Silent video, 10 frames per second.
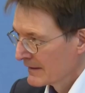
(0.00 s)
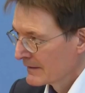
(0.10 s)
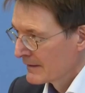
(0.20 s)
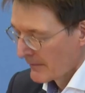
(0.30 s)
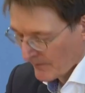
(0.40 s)
Das
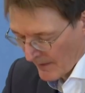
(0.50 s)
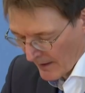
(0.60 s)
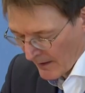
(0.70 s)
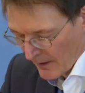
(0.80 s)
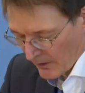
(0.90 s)
ist im
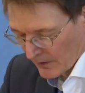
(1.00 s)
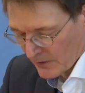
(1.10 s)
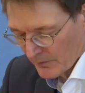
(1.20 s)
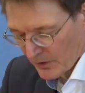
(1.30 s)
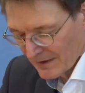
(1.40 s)

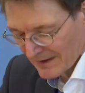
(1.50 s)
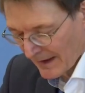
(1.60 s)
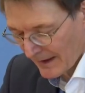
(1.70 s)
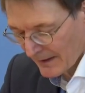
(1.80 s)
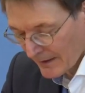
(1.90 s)
Deutschen
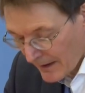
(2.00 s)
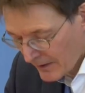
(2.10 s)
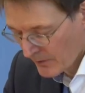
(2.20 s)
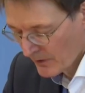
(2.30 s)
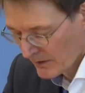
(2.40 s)
Bundestag
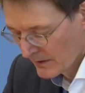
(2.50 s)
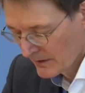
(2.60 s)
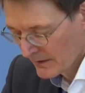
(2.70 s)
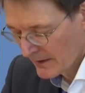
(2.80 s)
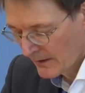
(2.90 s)
nicht
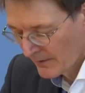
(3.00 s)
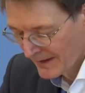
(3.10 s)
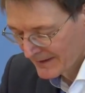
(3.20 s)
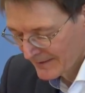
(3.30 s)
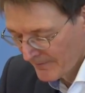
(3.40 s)
möglich
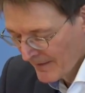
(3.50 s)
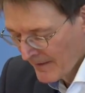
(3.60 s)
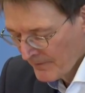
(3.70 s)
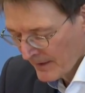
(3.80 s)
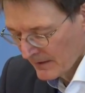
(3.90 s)
gewesen.
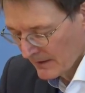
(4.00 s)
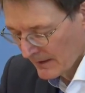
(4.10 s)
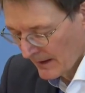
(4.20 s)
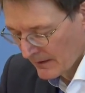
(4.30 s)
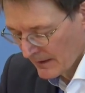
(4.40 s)
Es
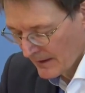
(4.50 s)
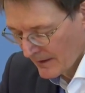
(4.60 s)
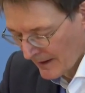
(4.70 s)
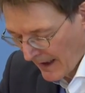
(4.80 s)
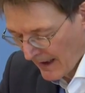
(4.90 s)
hat eine
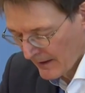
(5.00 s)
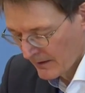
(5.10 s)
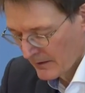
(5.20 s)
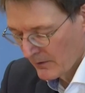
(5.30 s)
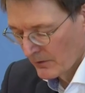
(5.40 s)

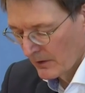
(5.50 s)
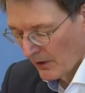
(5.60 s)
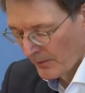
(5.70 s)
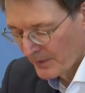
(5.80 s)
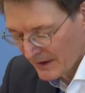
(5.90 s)
klare und
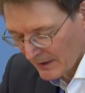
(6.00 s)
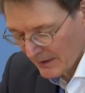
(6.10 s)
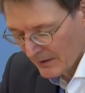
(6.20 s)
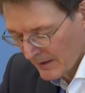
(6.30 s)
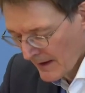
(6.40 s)
auch
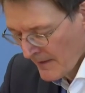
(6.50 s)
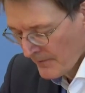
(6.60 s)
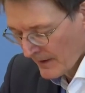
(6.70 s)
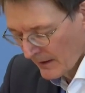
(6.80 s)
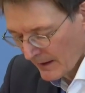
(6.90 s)
bittere
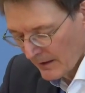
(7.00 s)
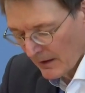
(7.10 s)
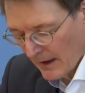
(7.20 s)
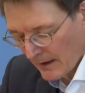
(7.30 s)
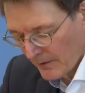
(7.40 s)

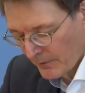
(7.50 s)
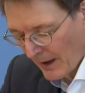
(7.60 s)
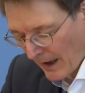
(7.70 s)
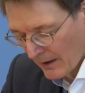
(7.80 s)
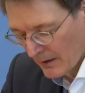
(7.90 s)
Niederlage
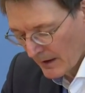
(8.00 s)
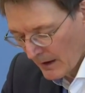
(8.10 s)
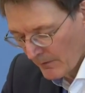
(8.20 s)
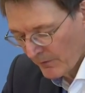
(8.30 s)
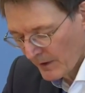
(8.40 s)
für alle
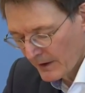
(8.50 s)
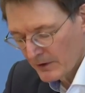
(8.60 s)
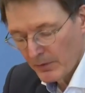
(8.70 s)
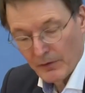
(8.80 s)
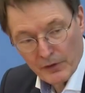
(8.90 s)

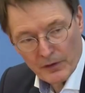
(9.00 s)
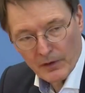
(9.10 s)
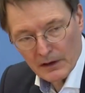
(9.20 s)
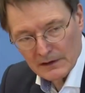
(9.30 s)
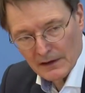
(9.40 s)

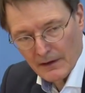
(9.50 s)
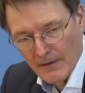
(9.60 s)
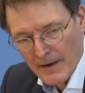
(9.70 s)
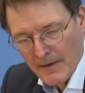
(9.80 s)
Impfpflichtbefürworter